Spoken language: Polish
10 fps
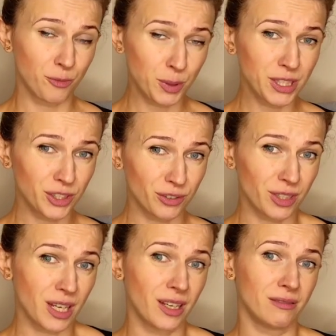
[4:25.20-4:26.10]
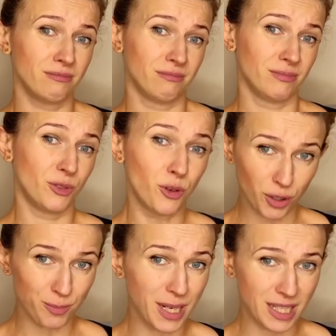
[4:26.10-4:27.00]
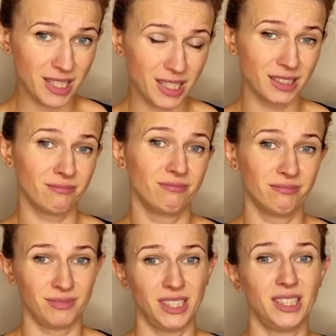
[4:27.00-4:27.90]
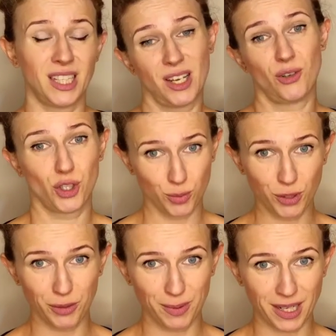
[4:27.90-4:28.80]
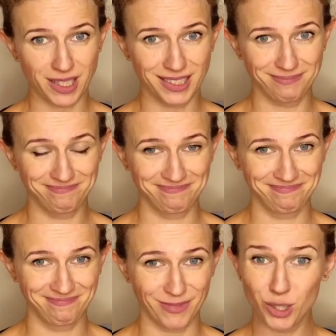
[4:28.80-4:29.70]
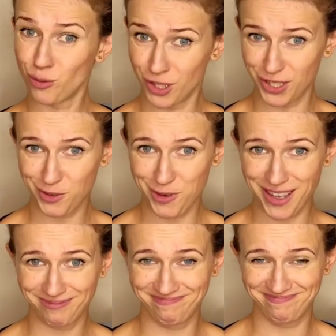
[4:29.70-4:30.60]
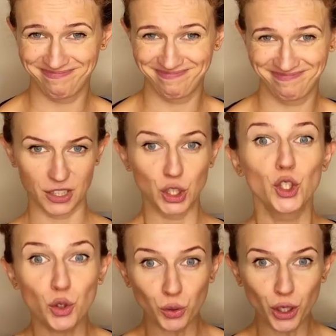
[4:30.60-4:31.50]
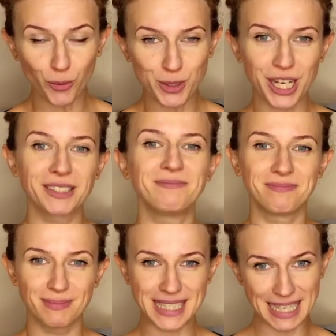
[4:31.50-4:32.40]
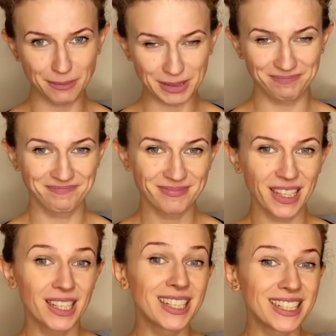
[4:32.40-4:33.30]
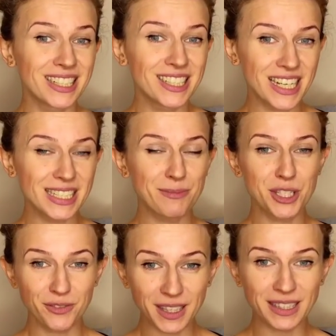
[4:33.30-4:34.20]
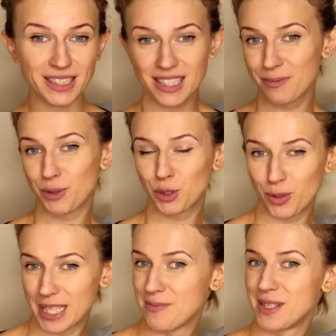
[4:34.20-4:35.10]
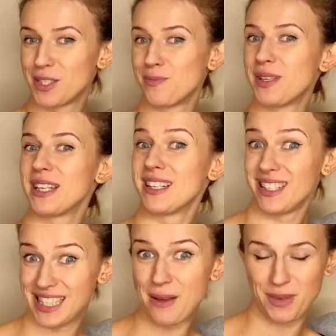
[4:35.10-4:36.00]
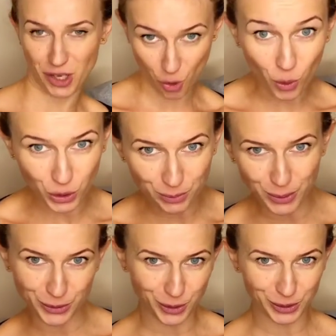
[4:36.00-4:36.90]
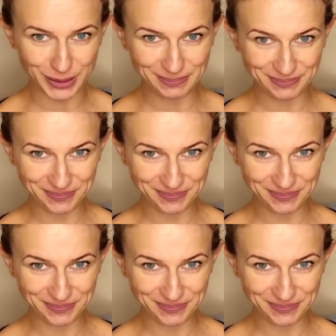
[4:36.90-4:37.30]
Wpłynie to na Twoją pracę i na jakość mojej pracy. Z góry dziękuję. Drugi obszar mesami. Czasem świetnie podkładamy sobie sami kłody pod nogi.